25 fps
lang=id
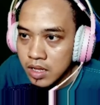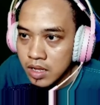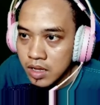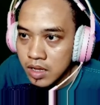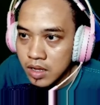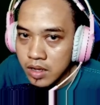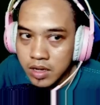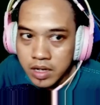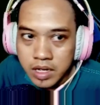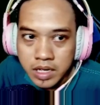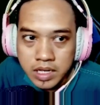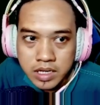
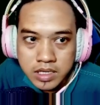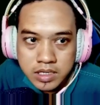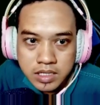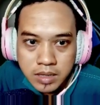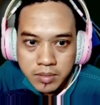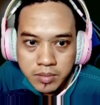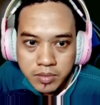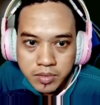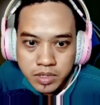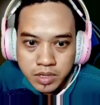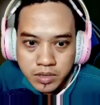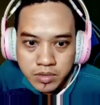oke
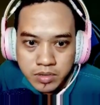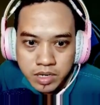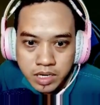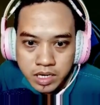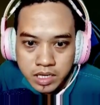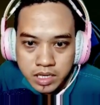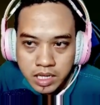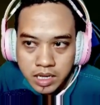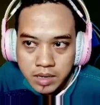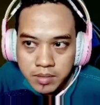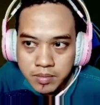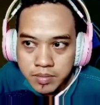sapunya udah
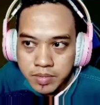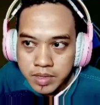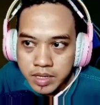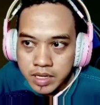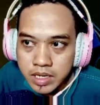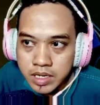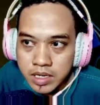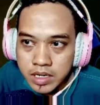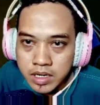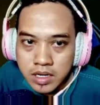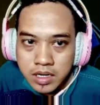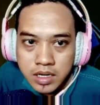kita
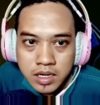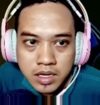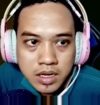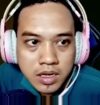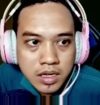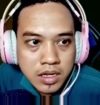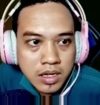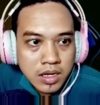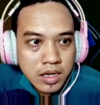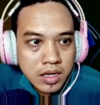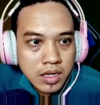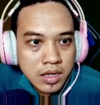ambil
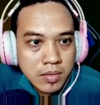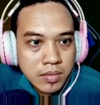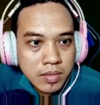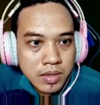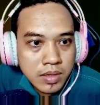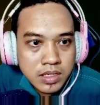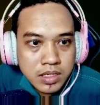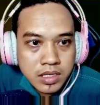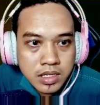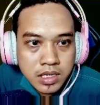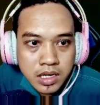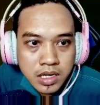
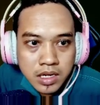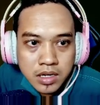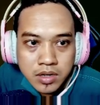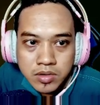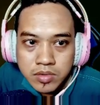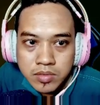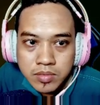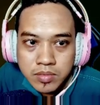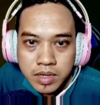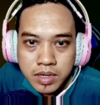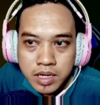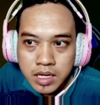bersihkan
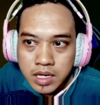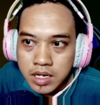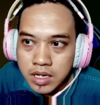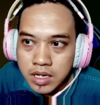rumah